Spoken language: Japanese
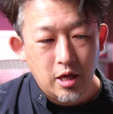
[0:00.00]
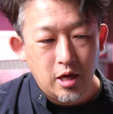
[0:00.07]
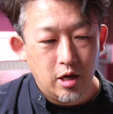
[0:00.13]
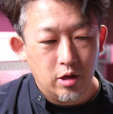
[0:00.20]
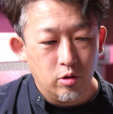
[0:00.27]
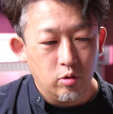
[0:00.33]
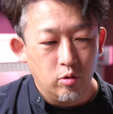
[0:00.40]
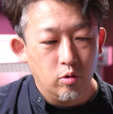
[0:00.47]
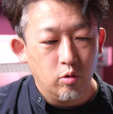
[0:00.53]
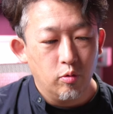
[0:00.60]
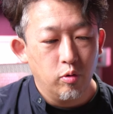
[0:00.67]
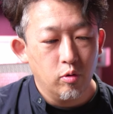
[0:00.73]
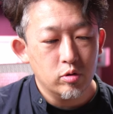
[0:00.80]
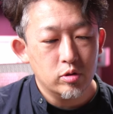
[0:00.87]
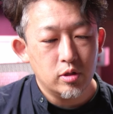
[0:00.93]

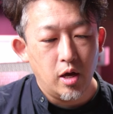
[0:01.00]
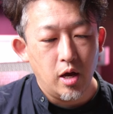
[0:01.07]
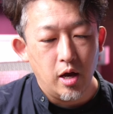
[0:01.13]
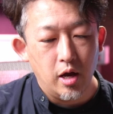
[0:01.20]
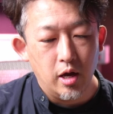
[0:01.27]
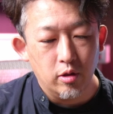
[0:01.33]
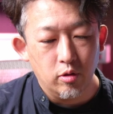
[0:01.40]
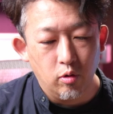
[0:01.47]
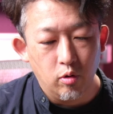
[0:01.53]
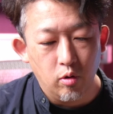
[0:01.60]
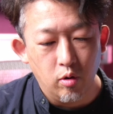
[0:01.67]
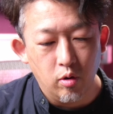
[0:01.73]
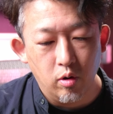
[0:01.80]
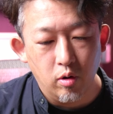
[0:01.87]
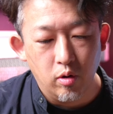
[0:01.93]
フォルザ
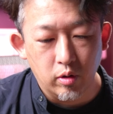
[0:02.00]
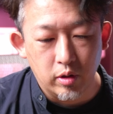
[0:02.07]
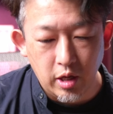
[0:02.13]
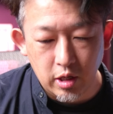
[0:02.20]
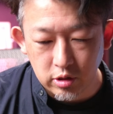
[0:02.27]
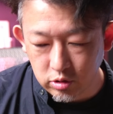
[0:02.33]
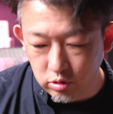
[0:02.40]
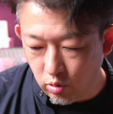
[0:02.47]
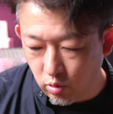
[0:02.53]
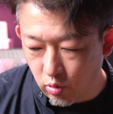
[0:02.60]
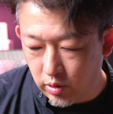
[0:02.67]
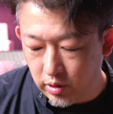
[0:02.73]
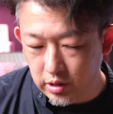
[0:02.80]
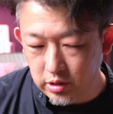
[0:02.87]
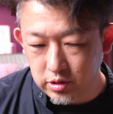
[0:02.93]
のケースの
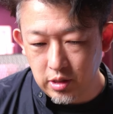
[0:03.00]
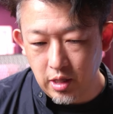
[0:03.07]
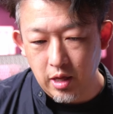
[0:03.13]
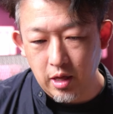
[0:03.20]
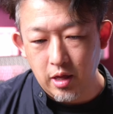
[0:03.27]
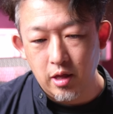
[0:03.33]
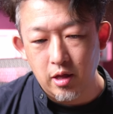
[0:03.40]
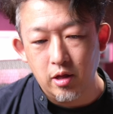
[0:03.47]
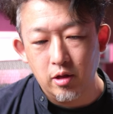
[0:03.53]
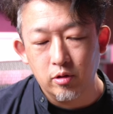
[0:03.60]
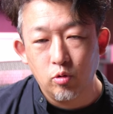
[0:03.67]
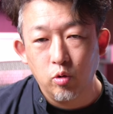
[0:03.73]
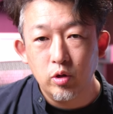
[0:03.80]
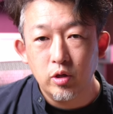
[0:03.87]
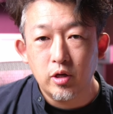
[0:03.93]
方はですね、
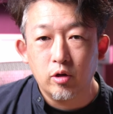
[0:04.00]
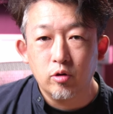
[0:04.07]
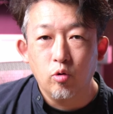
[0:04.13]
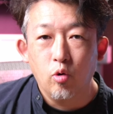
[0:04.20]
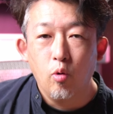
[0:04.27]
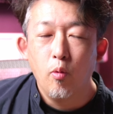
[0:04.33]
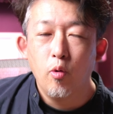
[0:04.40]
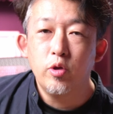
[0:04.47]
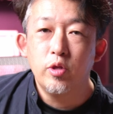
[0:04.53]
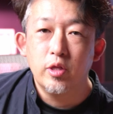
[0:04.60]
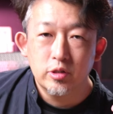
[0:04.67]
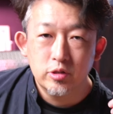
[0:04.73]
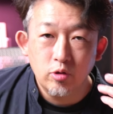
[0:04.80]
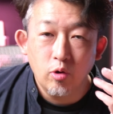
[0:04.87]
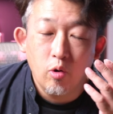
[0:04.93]
とにかく重いん
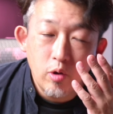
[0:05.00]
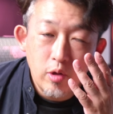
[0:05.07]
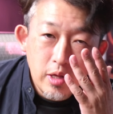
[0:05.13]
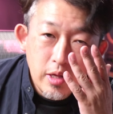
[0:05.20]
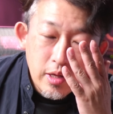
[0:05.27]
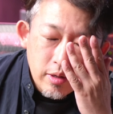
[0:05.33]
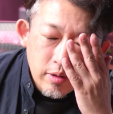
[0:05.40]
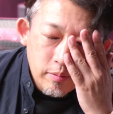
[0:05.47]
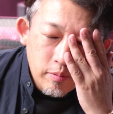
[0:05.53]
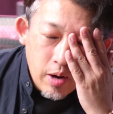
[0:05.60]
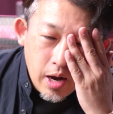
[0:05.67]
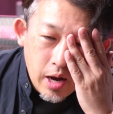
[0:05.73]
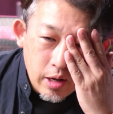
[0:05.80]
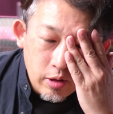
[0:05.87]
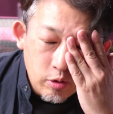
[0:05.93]
ですよ。
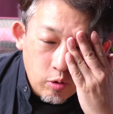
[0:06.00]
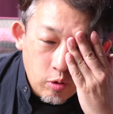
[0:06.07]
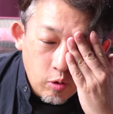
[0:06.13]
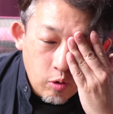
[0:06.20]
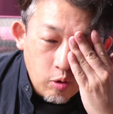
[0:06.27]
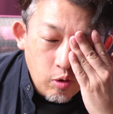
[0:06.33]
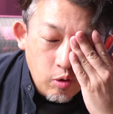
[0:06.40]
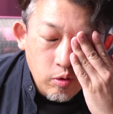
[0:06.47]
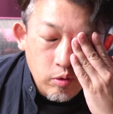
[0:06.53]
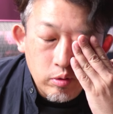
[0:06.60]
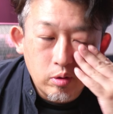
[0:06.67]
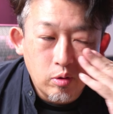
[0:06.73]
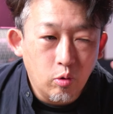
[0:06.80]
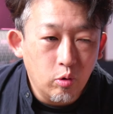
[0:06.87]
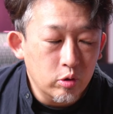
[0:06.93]

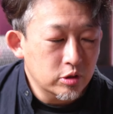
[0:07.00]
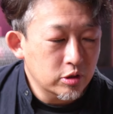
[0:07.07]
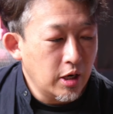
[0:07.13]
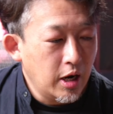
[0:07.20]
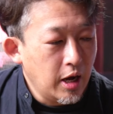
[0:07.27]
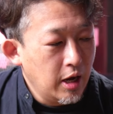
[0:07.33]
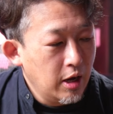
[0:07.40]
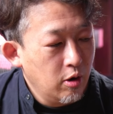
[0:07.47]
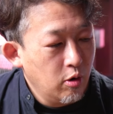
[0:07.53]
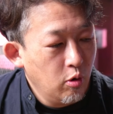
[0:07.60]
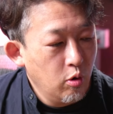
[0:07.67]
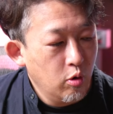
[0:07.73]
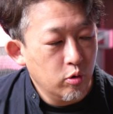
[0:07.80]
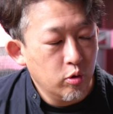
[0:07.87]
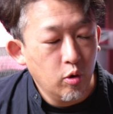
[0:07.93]
こいつら
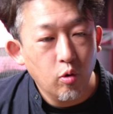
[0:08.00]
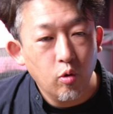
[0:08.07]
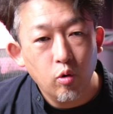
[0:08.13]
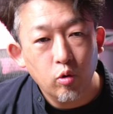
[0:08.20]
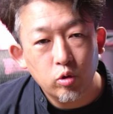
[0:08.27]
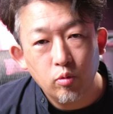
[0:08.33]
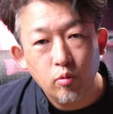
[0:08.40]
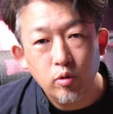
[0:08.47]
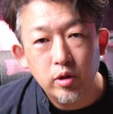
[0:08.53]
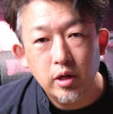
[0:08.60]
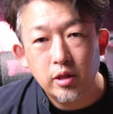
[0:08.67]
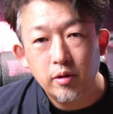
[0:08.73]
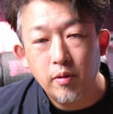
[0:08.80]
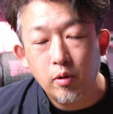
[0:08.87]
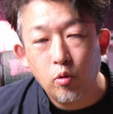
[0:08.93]
を両方とも入
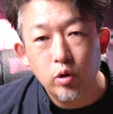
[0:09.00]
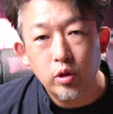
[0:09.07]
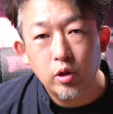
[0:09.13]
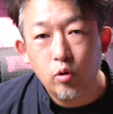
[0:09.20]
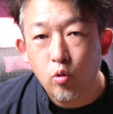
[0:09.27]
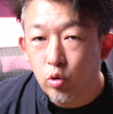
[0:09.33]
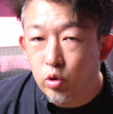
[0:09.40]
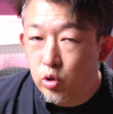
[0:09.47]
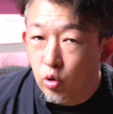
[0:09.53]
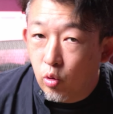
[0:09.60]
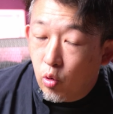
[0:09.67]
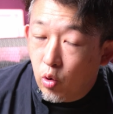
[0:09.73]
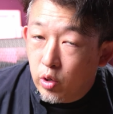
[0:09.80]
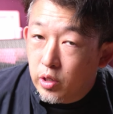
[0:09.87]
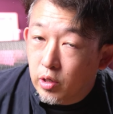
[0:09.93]
れてはこれで 5kg
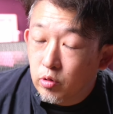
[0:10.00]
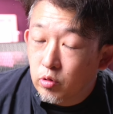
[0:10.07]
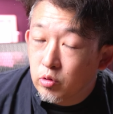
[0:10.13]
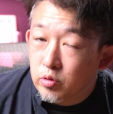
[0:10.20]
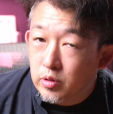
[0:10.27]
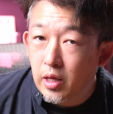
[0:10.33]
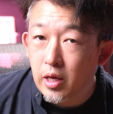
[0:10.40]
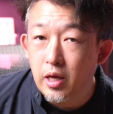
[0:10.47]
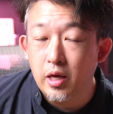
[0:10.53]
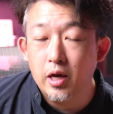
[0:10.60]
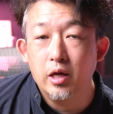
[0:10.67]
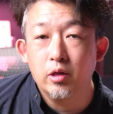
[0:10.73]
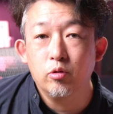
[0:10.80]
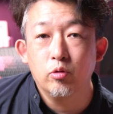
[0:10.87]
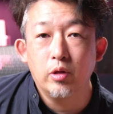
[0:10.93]
を超えてくるんで、
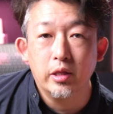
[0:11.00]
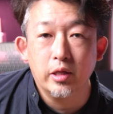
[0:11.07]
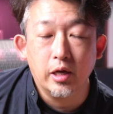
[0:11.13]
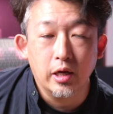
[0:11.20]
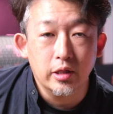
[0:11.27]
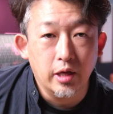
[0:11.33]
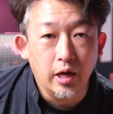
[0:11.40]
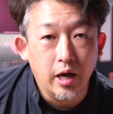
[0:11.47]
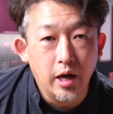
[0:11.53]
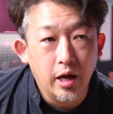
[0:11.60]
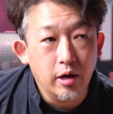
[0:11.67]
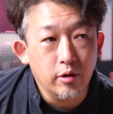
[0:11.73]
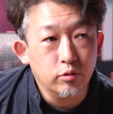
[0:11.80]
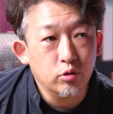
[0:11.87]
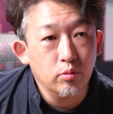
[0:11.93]
あとなんだかんだ
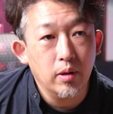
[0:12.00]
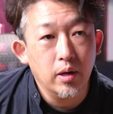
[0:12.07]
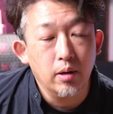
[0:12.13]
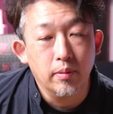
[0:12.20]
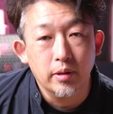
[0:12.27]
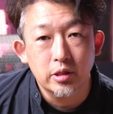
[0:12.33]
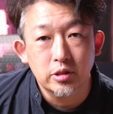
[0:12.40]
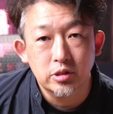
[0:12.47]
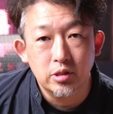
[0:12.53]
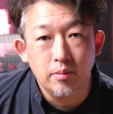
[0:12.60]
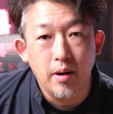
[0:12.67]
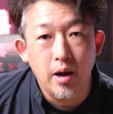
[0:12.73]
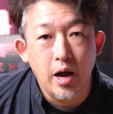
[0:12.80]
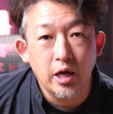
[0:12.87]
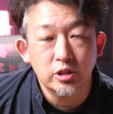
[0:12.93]
含めればですね、
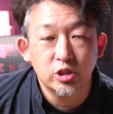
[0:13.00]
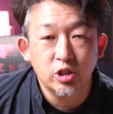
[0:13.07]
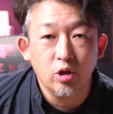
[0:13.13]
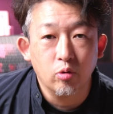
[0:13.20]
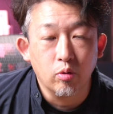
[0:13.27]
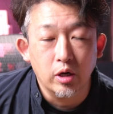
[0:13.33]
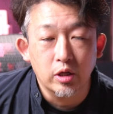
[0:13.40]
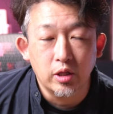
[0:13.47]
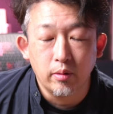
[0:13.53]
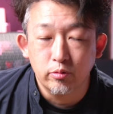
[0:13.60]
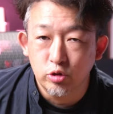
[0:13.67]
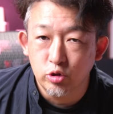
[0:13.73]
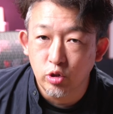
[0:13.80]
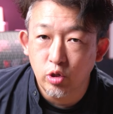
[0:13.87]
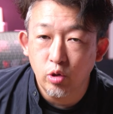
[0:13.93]
8kg から多
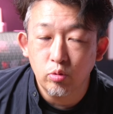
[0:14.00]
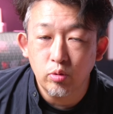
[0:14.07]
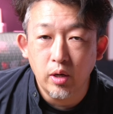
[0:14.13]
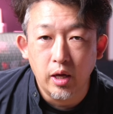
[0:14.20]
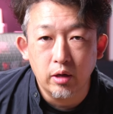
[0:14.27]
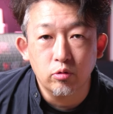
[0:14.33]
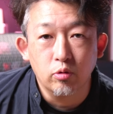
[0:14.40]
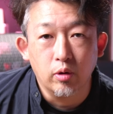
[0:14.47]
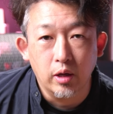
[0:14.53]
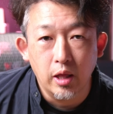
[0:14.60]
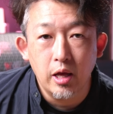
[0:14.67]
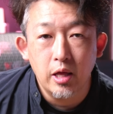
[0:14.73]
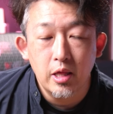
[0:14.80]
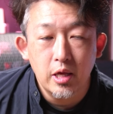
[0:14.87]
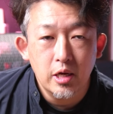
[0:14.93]
分 10kg ぐらいあるの
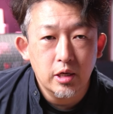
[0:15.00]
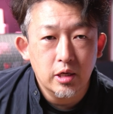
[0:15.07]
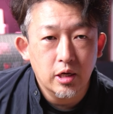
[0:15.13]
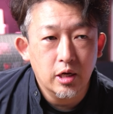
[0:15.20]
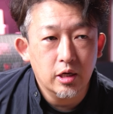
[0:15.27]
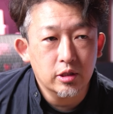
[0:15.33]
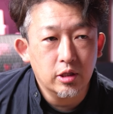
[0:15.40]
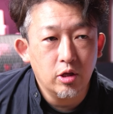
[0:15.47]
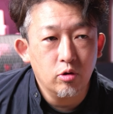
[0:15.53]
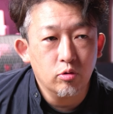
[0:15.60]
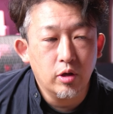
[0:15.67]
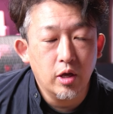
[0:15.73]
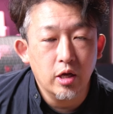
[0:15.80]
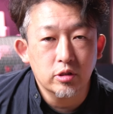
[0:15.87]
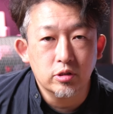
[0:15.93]
かなってい
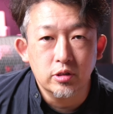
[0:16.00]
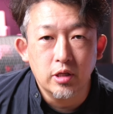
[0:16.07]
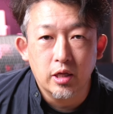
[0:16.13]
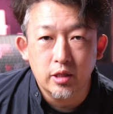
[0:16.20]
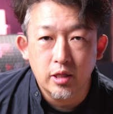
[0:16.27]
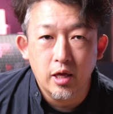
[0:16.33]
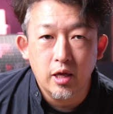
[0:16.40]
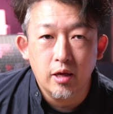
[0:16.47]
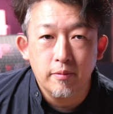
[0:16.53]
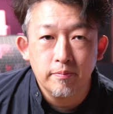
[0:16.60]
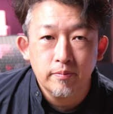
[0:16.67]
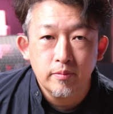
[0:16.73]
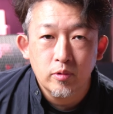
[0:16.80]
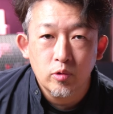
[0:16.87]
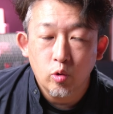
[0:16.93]
うケースなんで、
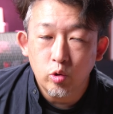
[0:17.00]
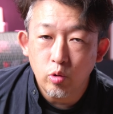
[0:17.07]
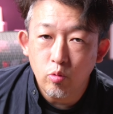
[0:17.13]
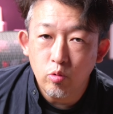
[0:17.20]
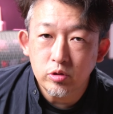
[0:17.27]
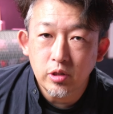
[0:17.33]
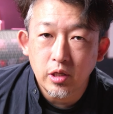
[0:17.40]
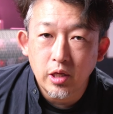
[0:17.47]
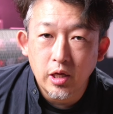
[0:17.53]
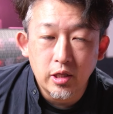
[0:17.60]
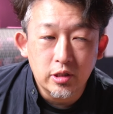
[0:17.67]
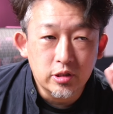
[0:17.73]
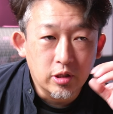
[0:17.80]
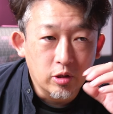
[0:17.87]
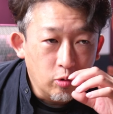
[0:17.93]
とてもじゃない
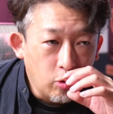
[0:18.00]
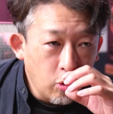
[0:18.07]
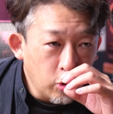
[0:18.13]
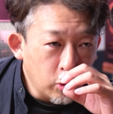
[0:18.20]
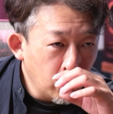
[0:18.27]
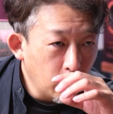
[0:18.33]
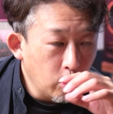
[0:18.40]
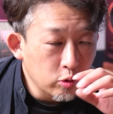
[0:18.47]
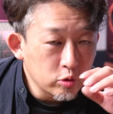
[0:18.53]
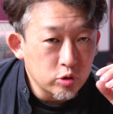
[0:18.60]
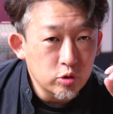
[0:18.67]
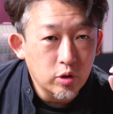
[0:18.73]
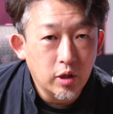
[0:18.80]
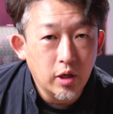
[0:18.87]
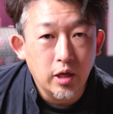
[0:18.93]
ですけど公共交
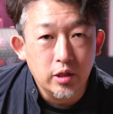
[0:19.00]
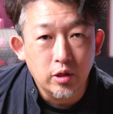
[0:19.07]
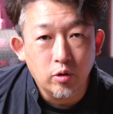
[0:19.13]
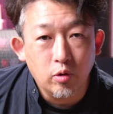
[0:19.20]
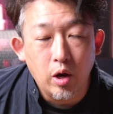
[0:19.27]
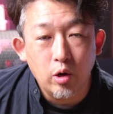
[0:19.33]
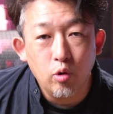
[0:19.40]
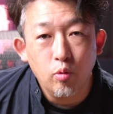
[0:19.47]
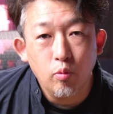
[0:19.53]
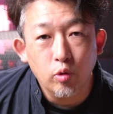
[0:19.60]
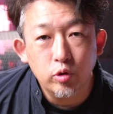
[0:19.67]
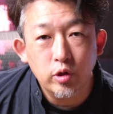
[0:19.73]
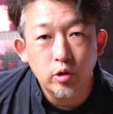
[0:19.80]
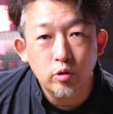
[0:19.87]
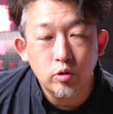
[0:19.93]
通機関にあれを
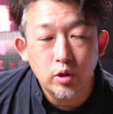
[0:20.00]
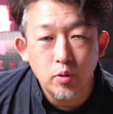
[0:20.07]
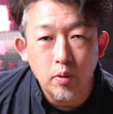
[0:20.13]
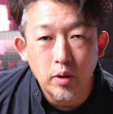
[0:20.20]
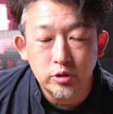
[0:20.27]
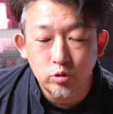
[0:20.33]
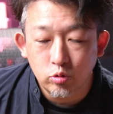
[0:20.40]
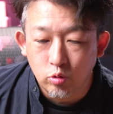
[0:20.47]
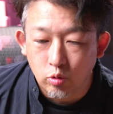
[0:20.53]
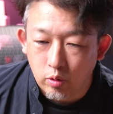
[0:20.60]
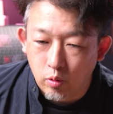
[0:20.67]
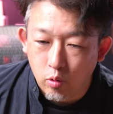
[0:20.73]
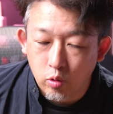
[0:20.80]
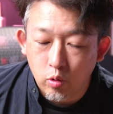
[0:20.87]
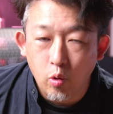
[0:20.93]
持っていく気はちょっと
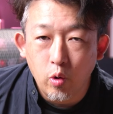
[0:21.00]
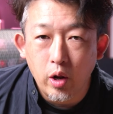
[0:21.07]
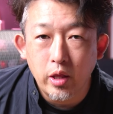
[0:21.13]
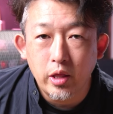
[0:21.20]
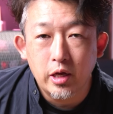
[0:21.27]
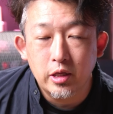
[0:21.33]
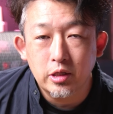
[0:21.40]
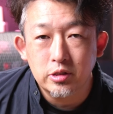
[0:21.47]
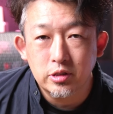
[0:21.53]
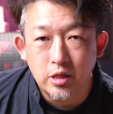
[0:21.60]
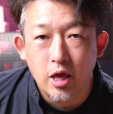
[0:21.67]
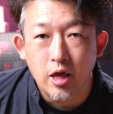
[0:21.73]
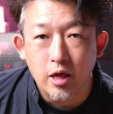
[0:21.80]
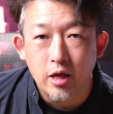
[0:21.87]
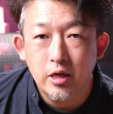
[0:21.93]
起こらないです
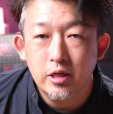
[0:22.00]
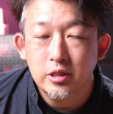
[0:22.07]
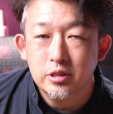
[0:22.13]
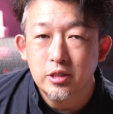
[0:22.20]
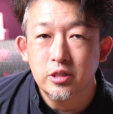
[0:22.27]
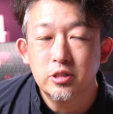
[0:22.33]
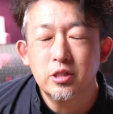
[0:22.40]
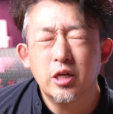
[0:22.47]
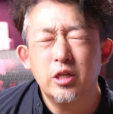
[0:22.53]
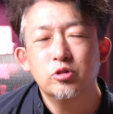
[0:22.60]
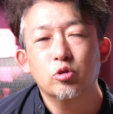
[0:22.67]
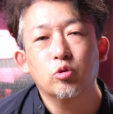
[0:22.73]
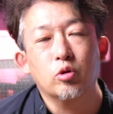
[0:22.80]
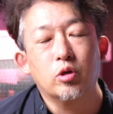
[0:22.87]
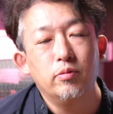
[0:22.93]
ね。さすがに
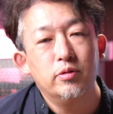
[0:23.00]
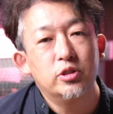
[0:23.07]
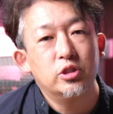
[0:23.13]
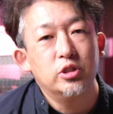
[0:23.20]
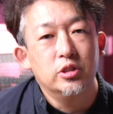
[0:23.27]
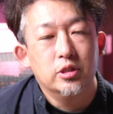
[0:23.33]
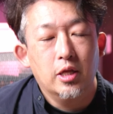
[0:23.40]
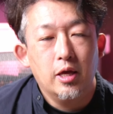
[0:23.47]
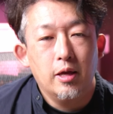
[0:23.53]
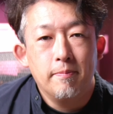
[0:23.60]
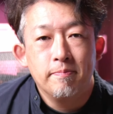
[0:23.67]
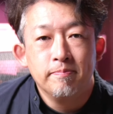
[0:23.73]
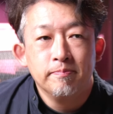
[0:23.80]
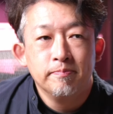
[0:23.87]
ちょっと厳しいんで。